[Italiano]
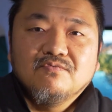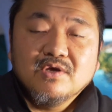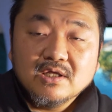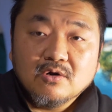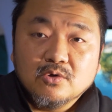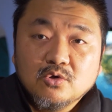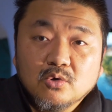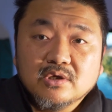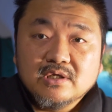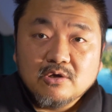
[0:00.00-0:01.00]
Vi chiederò
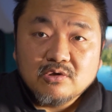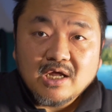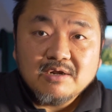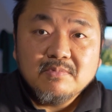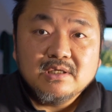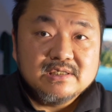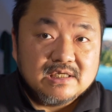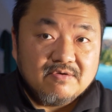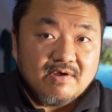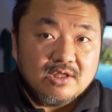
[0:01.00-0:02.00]
inoltre di aiutarmi
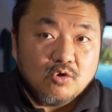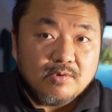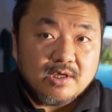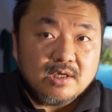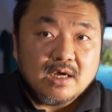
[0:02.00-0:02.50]
iscrivendovi